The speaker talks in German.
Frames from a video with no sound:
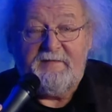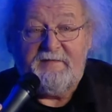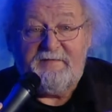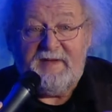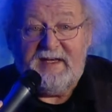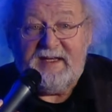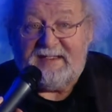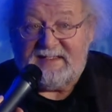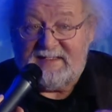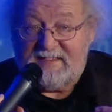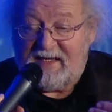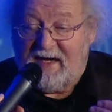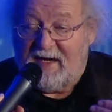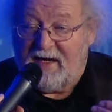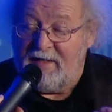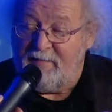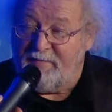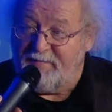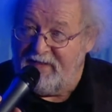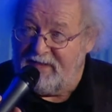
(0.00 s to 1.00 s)
wenigstens
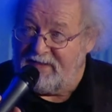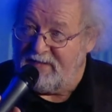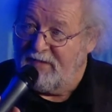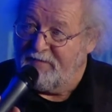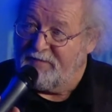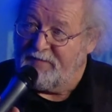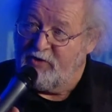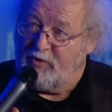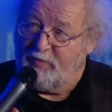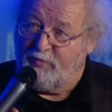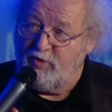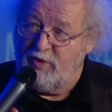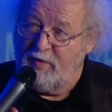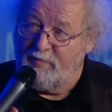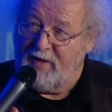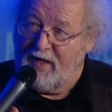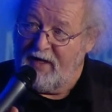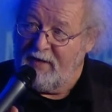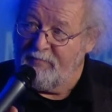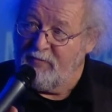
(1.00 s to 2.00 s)
halbwegs auf der Spur
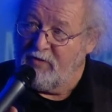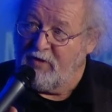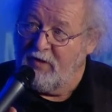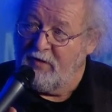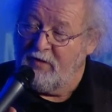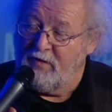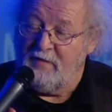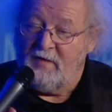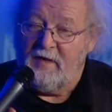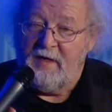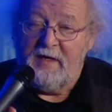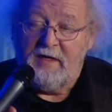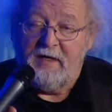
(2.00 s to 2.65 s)
bleiben können?